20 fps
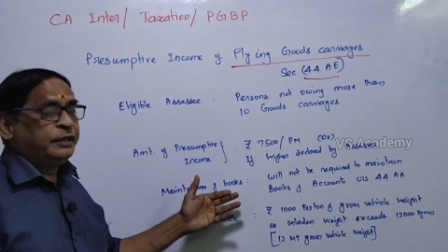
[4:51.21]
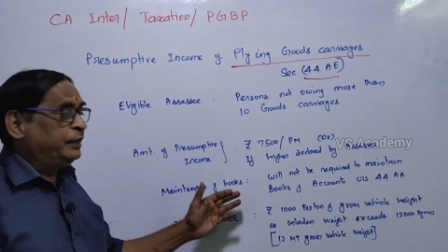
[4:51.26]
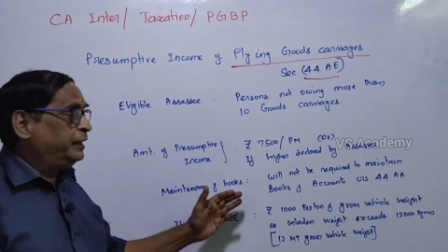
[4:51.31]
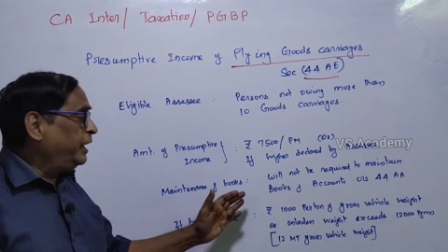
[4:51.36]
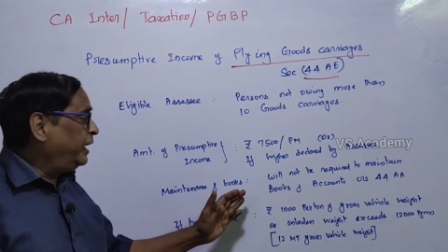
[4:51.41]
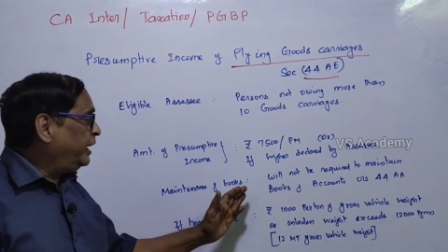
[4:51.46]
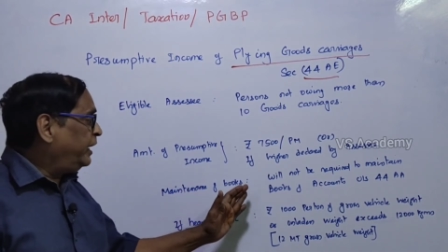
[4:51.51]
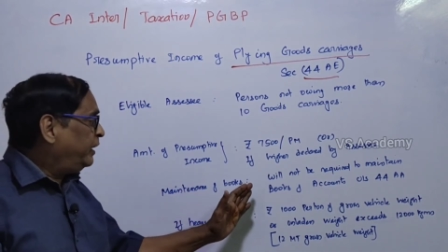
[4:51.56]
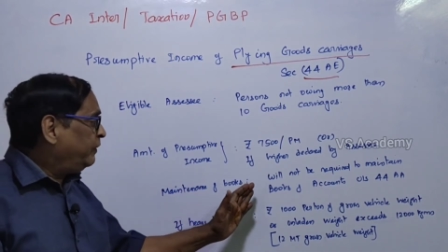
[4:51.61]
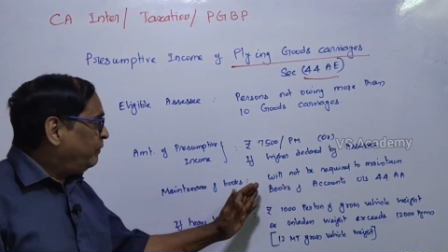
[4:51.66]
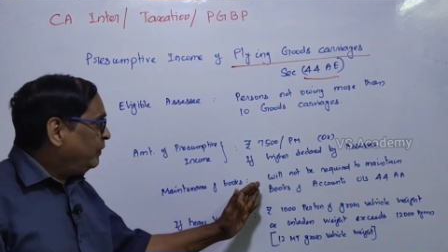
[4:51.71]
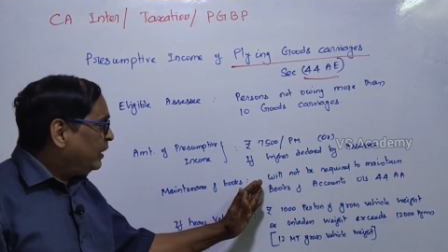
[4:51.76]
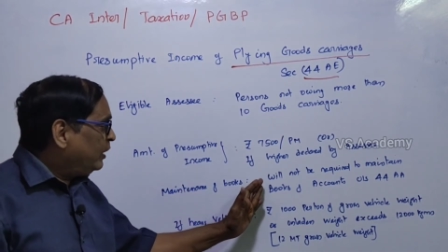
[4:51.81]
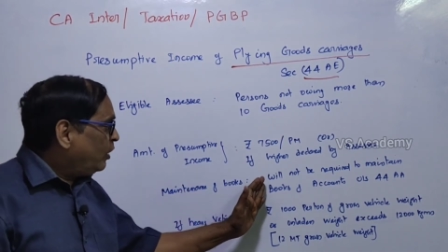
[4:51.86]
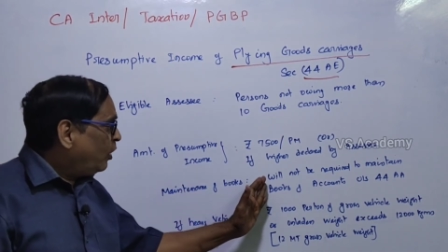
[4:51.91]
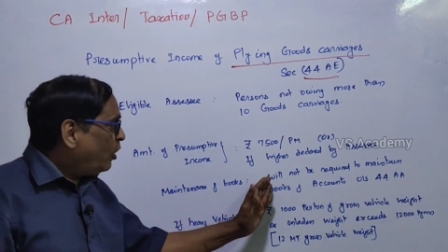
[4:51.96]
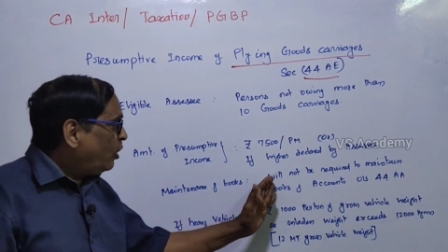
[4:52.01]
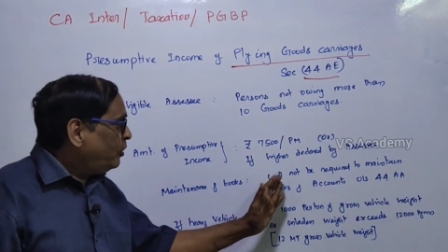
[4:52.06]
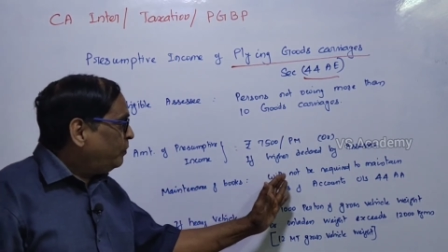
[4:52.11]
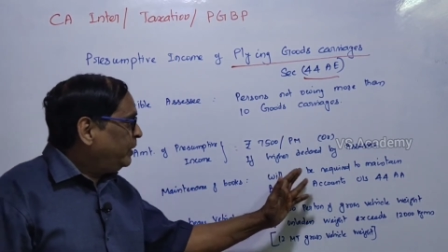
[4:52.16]
தே வில்
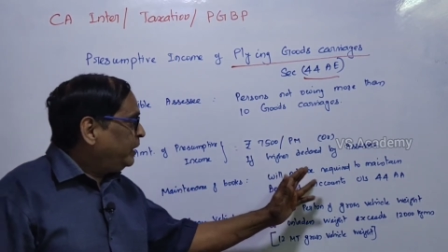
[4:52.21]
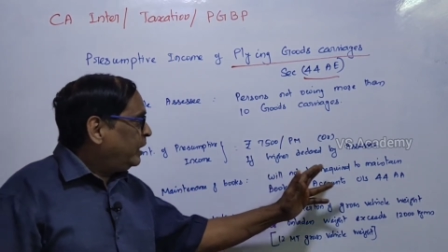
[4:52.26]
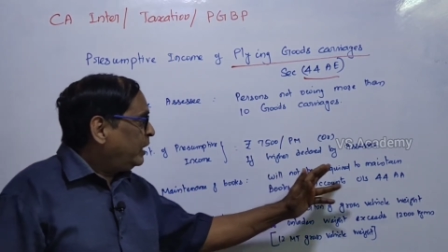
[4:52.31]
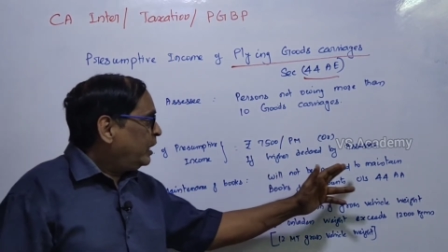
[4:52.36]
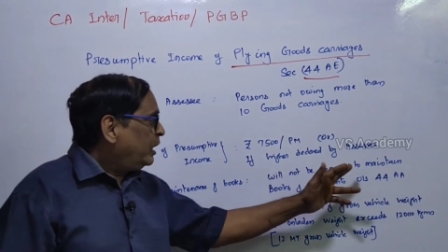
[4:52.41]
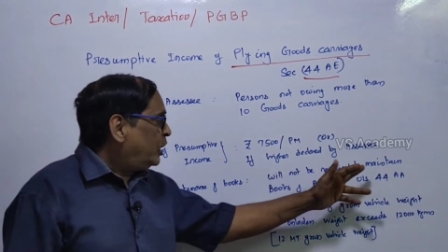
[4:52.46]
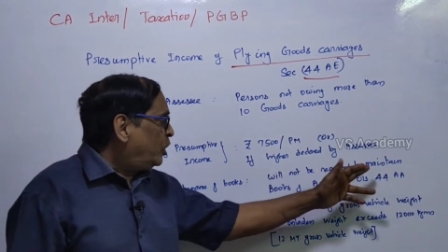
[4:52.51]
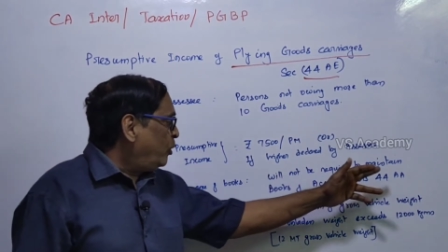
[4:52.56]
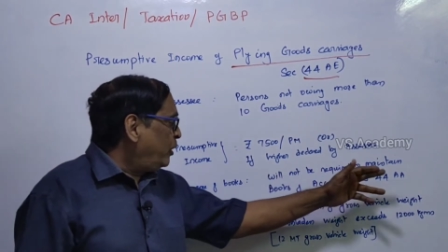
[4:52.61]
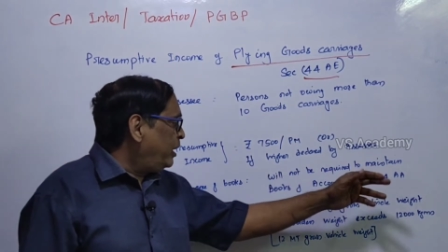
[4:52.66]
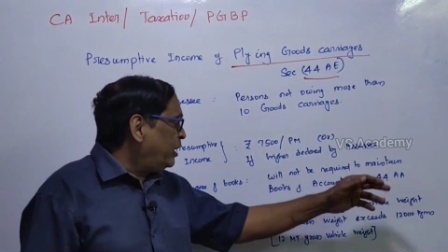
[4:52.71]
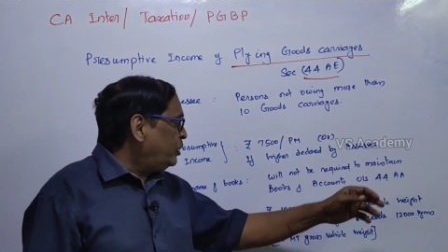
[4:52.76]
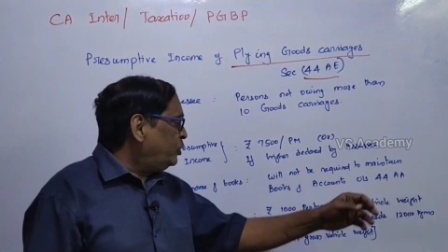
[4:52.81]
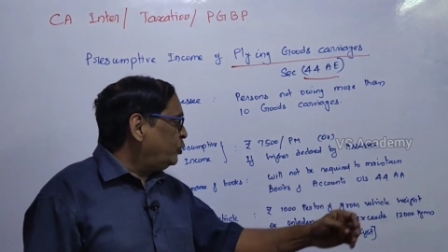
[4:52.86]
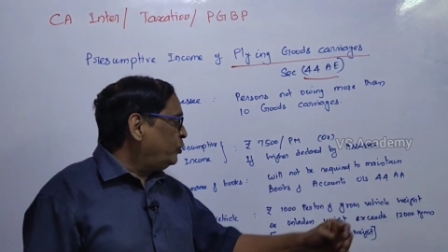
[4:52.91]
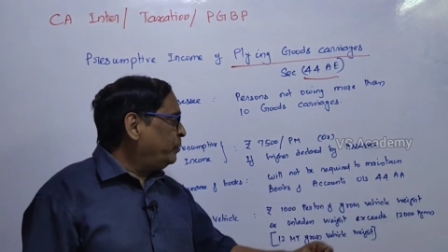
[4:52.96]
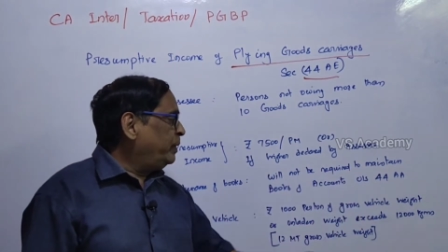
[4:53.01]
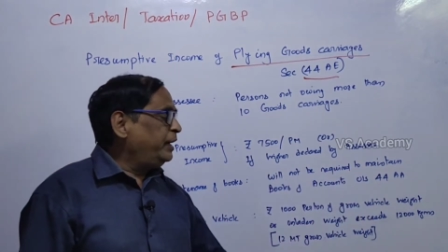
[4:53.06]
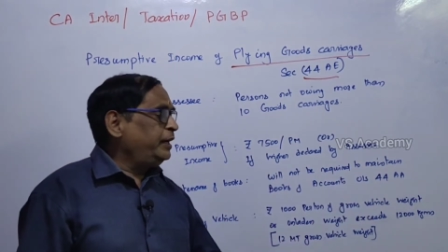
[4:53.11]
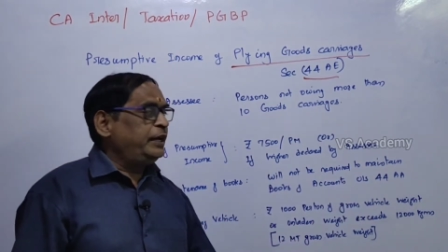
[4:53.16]
நாட் பி ரிக்வயர்ட்
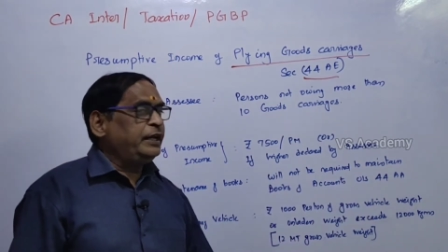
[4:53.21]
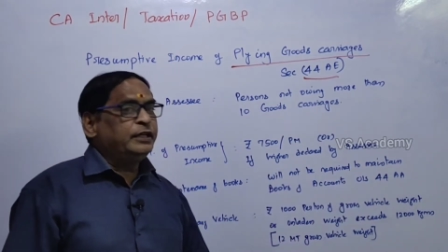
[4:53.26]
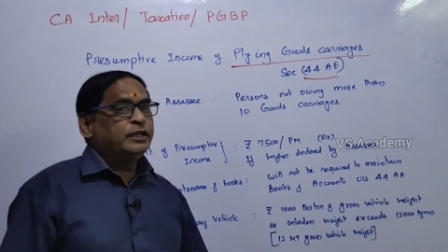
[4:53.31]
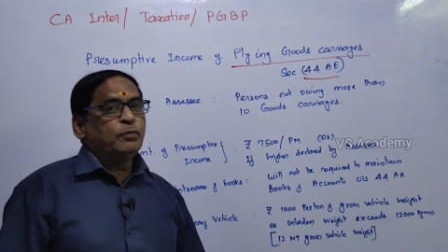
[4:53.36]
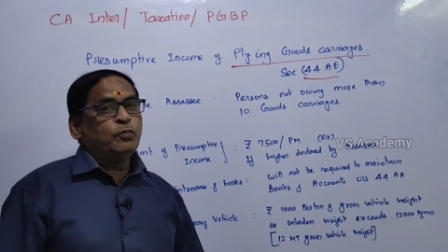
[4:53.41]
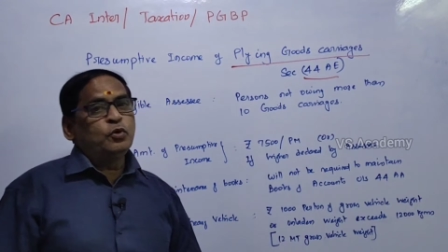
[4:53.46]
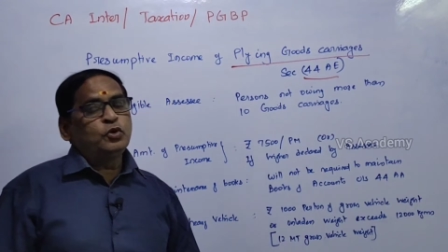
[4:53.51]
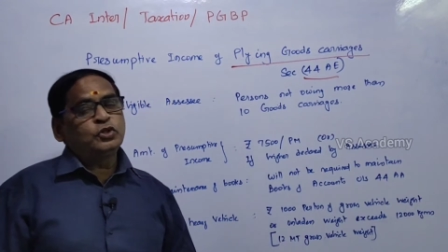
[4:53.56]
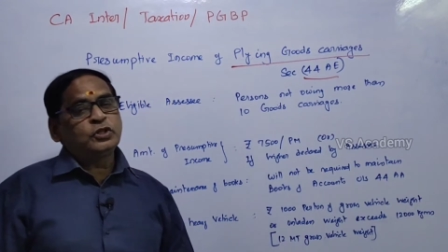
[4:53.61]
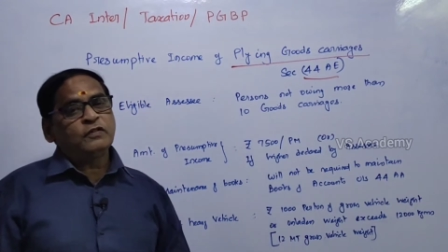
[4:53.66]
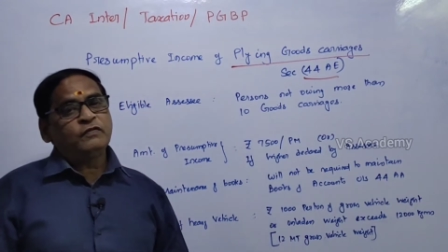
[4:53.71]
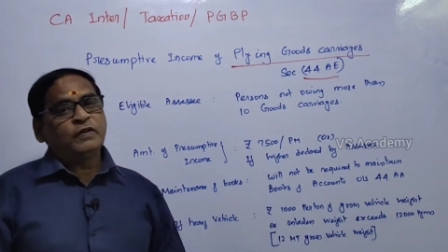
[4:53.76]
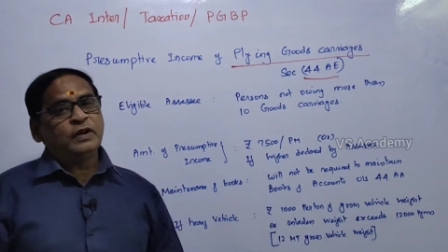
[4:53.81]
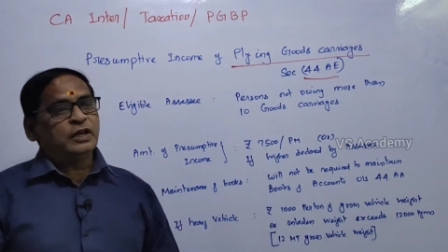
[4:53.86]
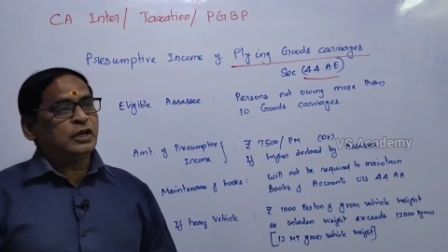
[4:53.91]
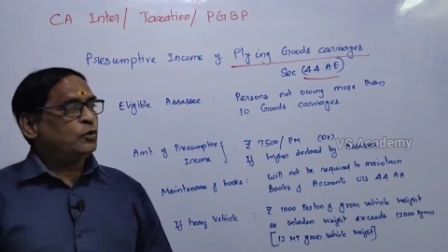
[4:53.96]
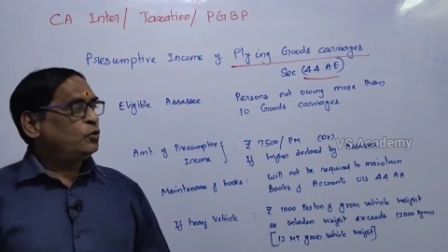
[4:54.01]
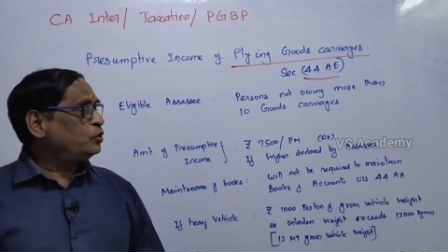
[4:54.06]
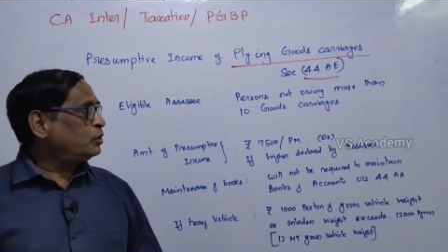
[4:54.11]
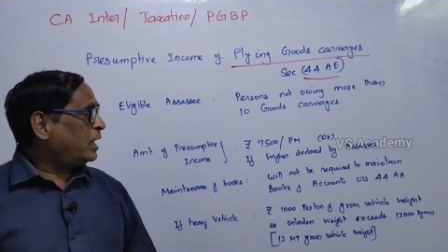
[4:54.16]
டு மெயின்டைன் த புக்ஸ் ஆஃப்
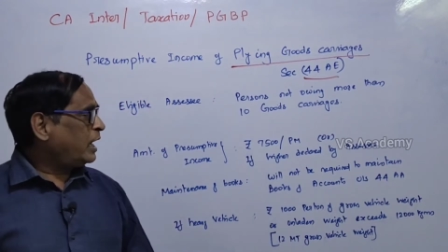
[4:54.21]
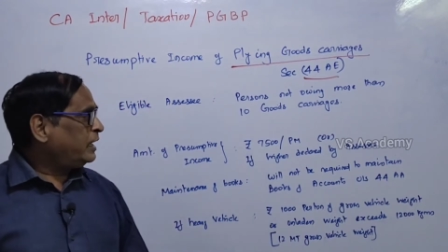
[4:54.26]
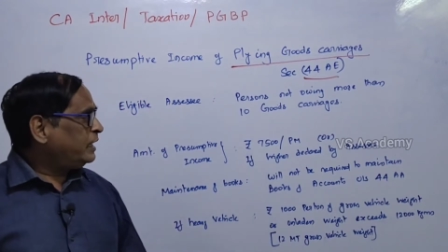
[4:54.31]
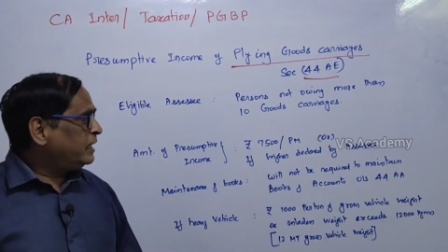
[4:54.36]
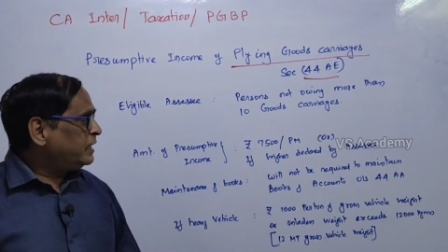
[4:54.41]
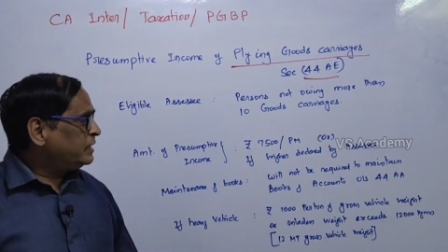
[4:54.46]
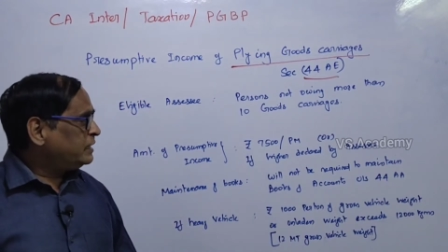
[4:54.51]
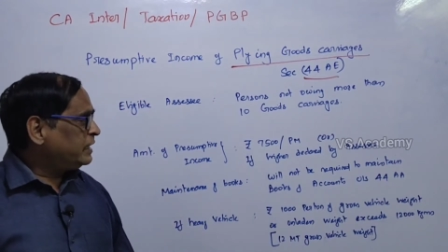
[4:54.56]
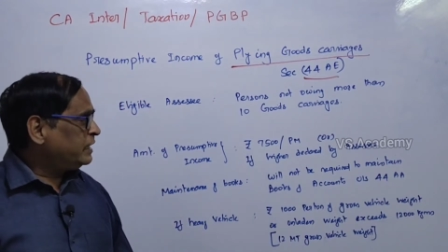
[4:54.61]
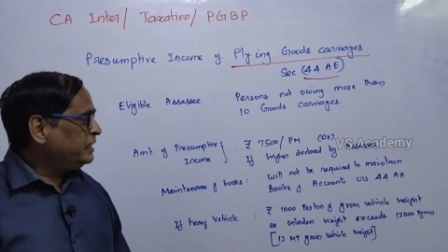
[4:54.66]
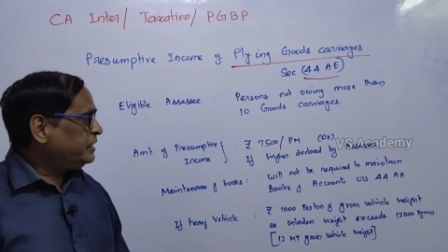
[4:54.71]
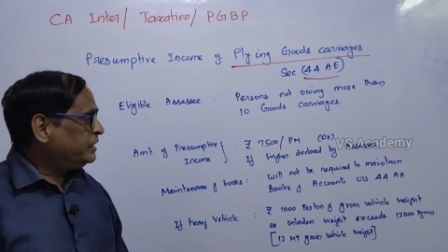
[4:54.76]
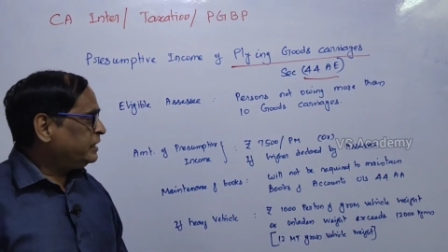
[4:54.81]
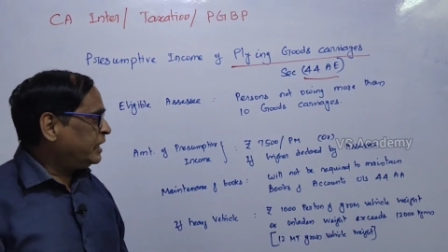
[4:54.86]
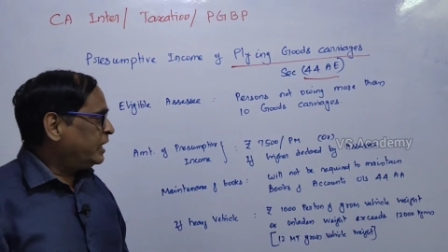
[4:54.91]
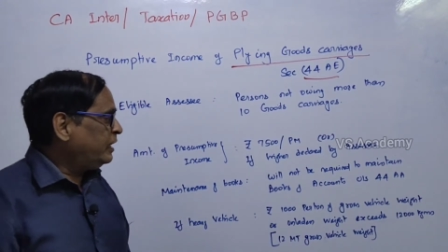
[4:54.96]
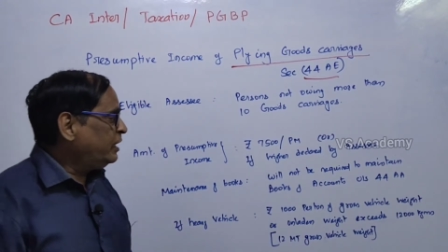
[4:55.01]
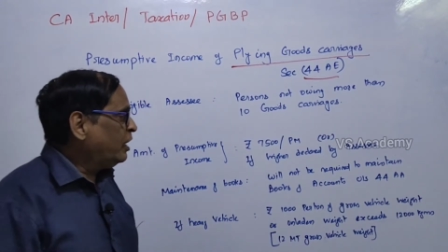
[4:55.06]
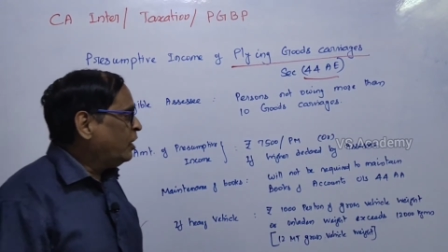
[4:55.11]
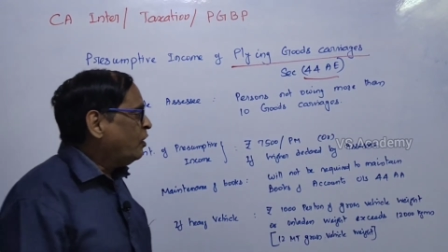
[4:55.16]
அக்கௌண்ட்ஸ் அண்டர் செக்ஷன்